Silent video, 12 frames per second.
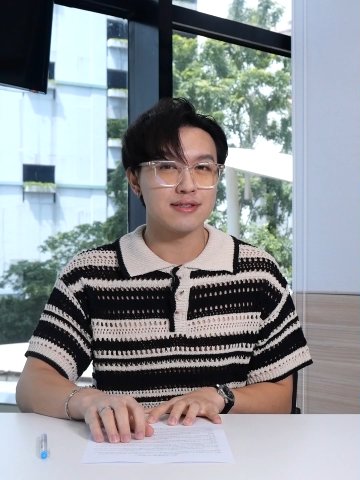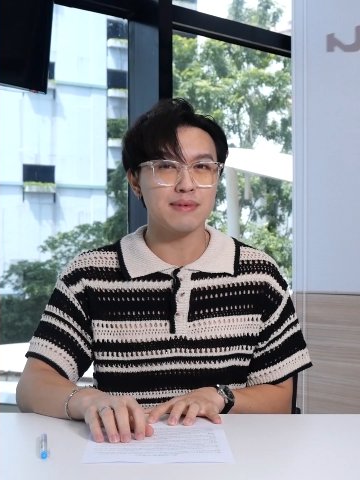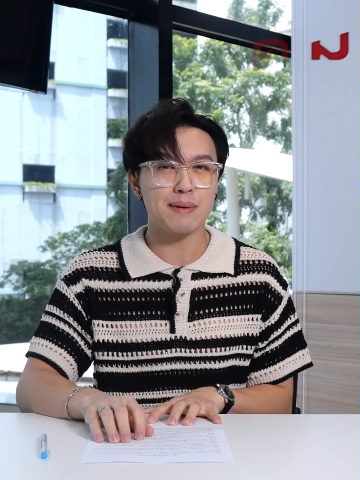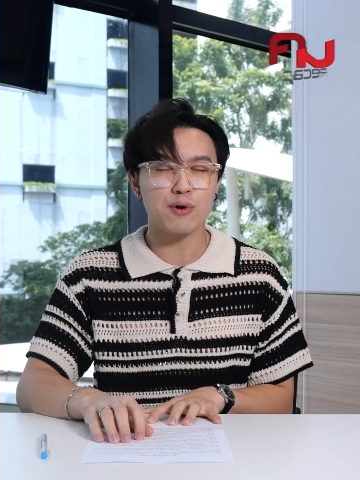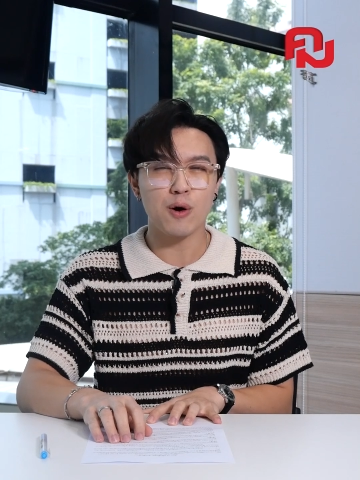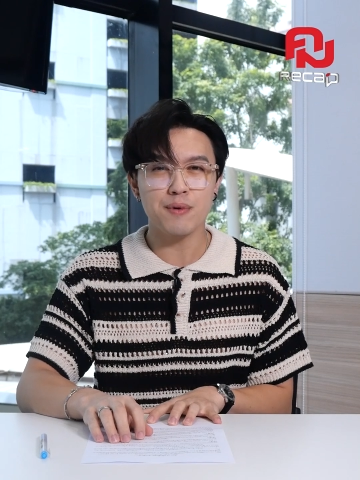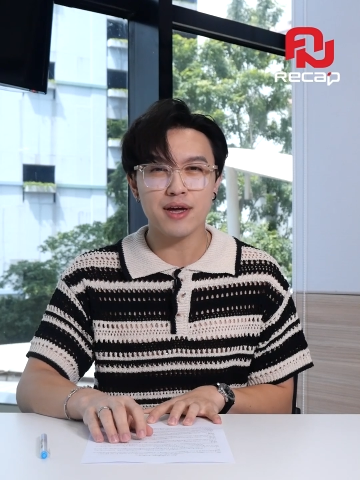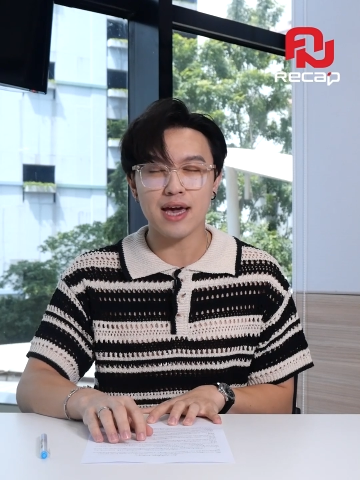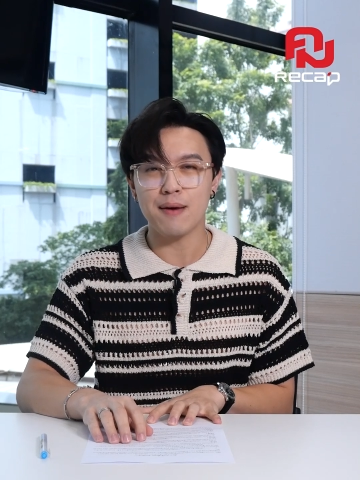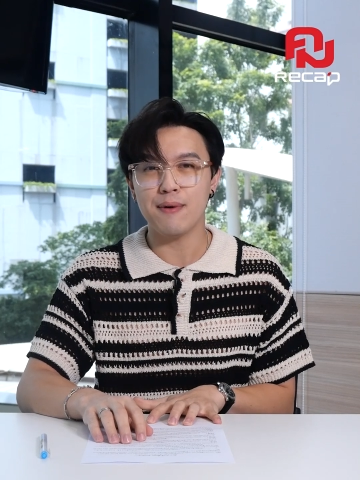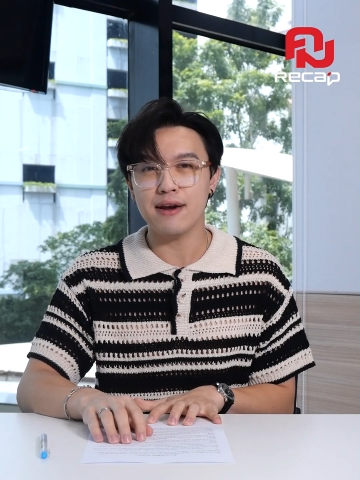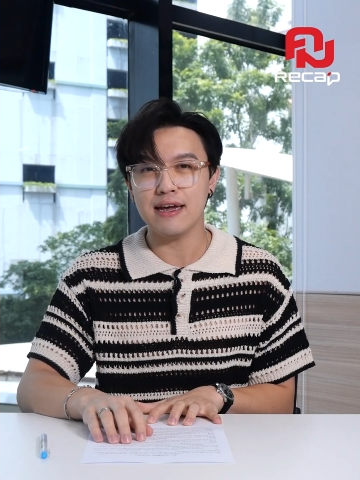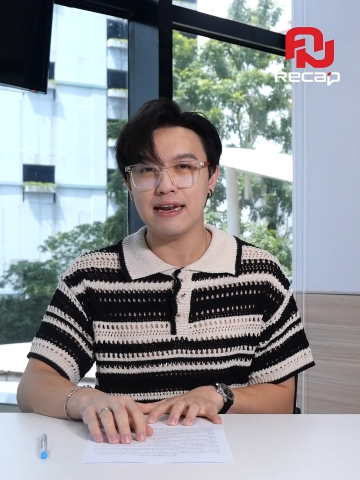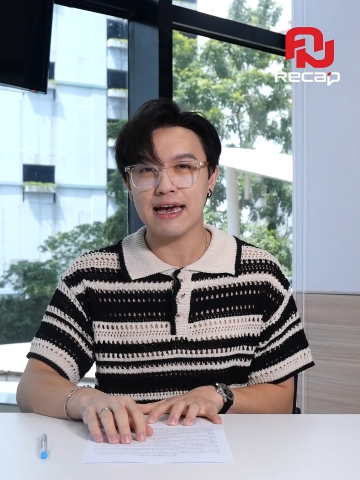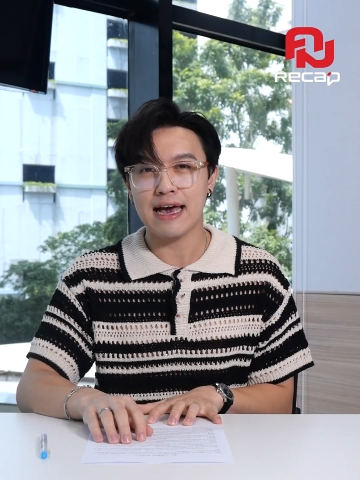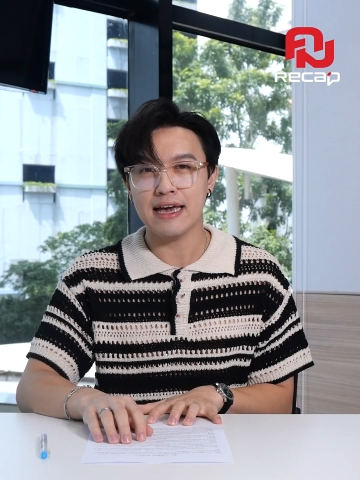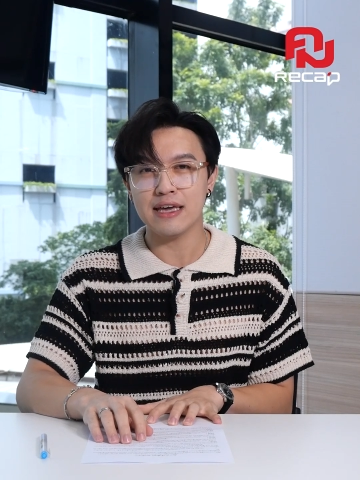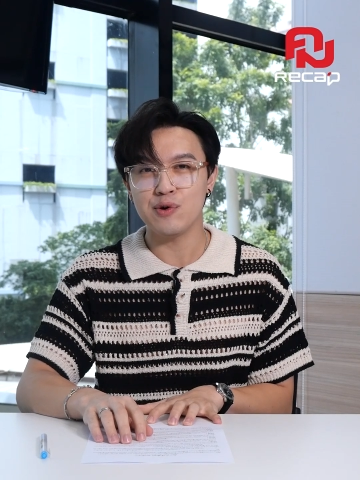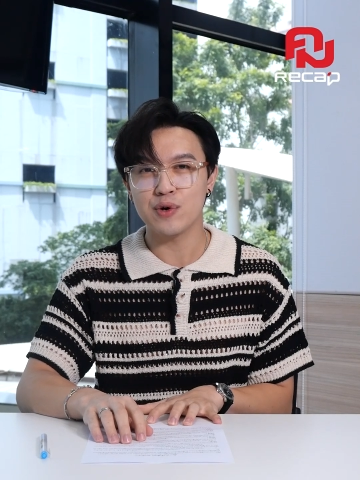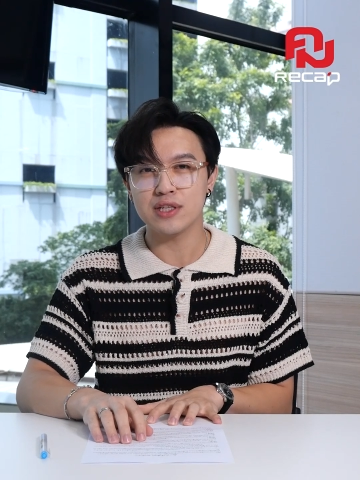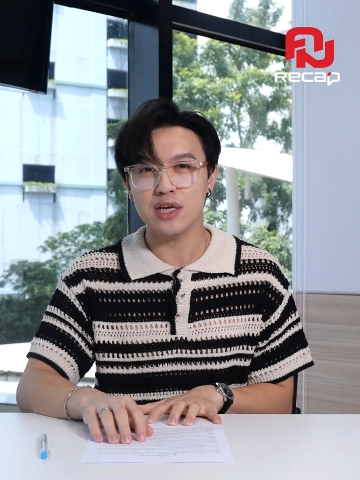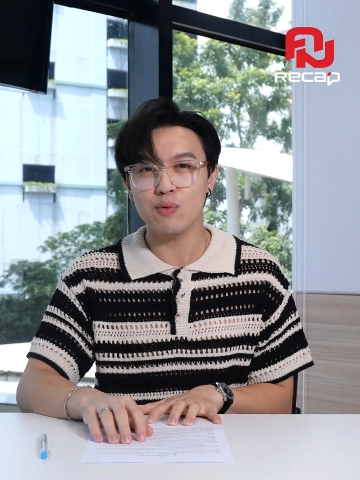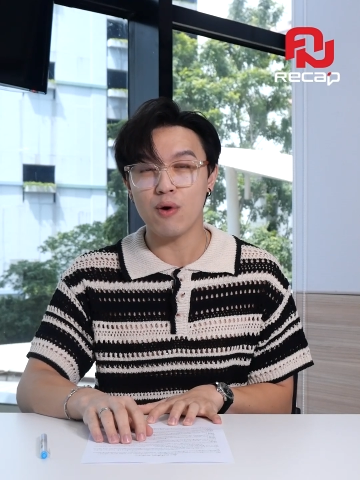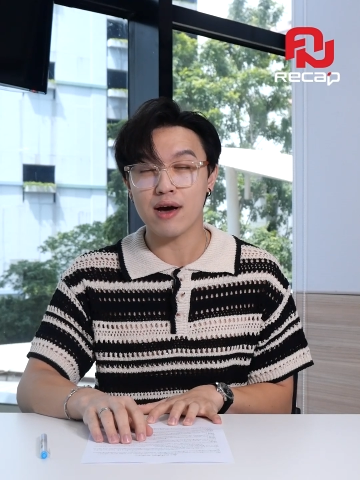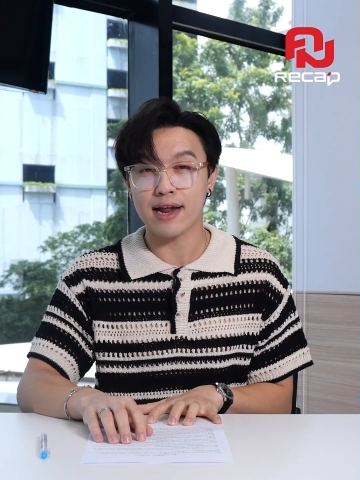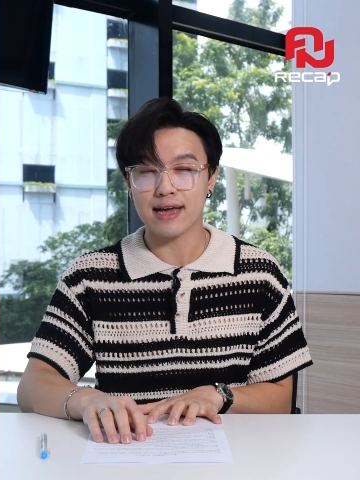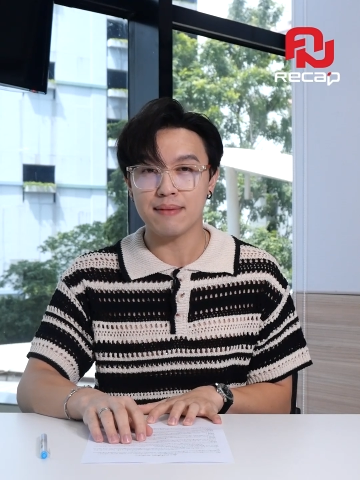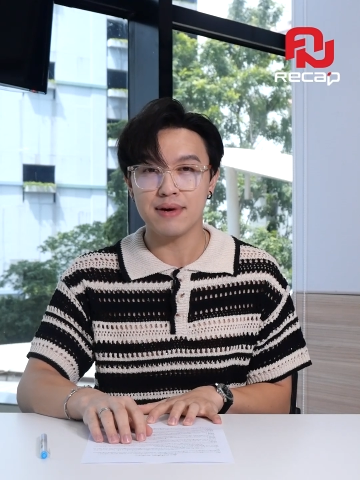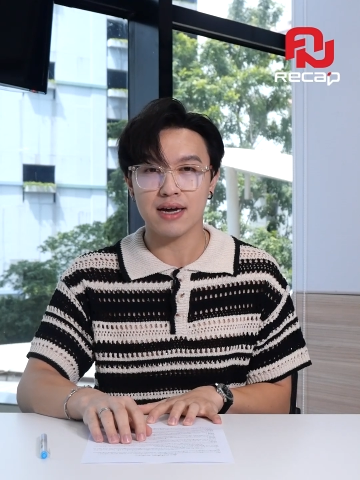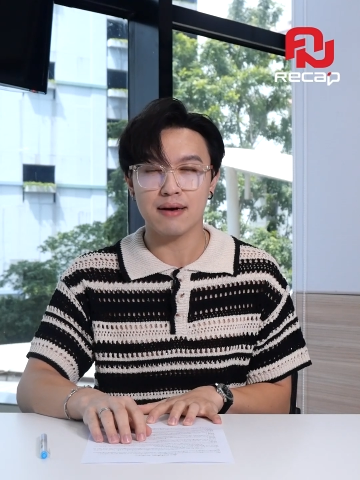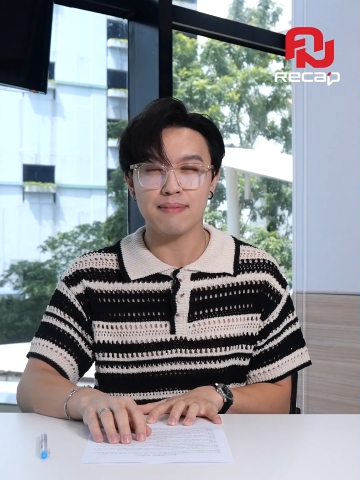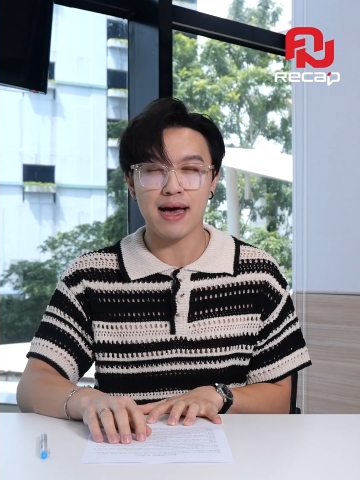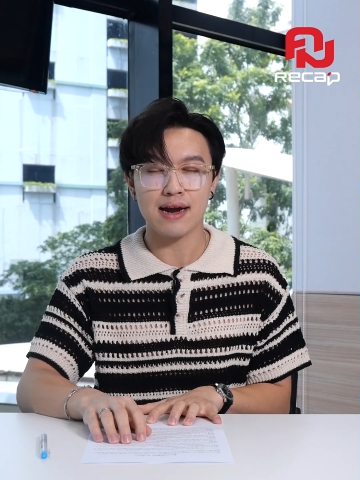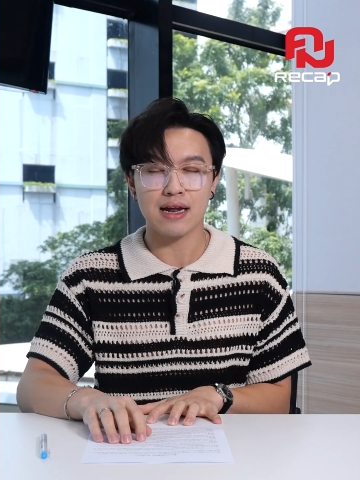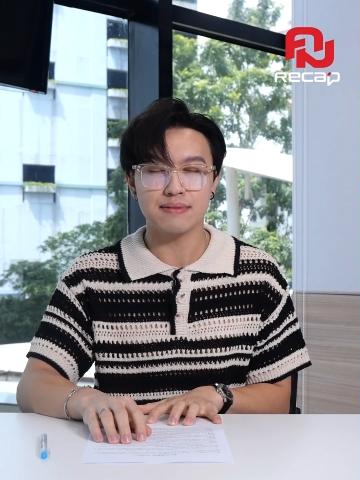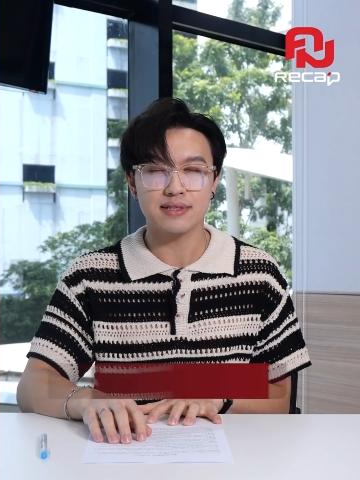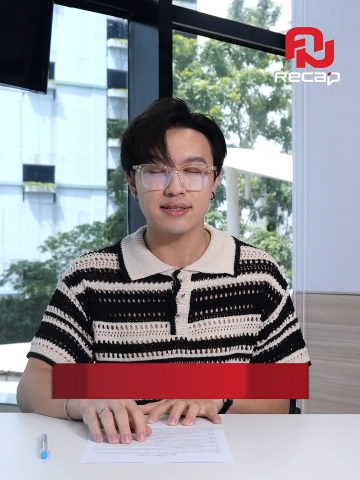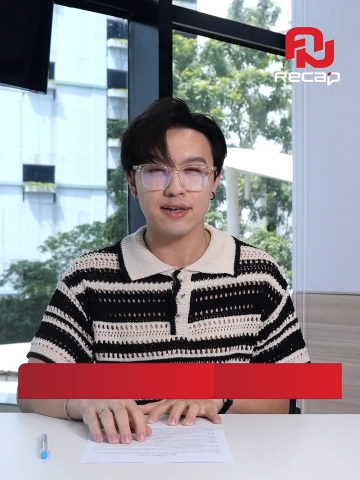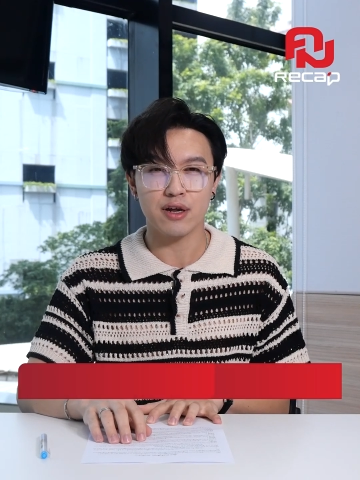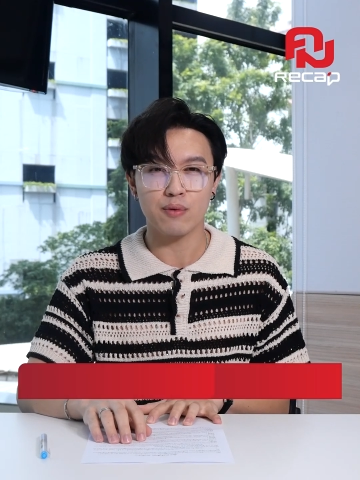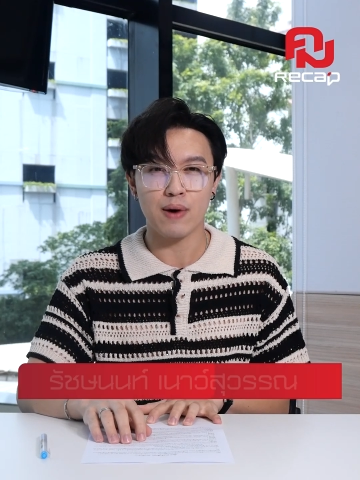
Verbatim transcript: สำหรับคมรีแคปวันนี้นะฮะ อยู่ที่วงการการเมืองกันบ้างครับ ซึ่งแน่นอน